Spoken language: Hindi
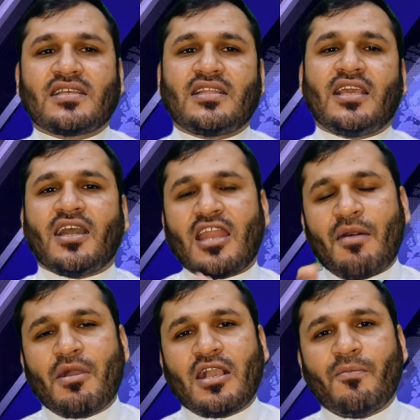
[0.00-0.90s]
सकते हैं
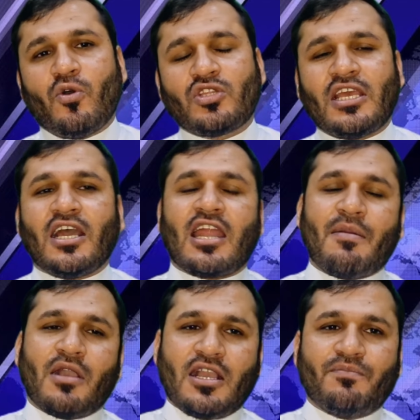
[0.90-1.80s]
गरामा कब होता है
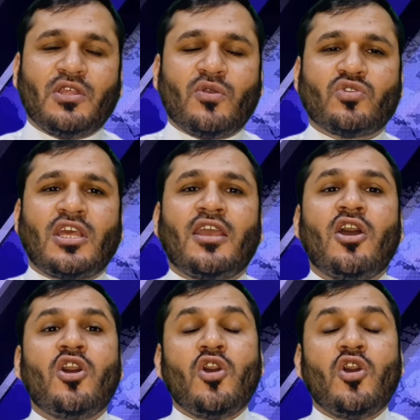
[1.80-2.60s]
गरामा कब नहीं होता है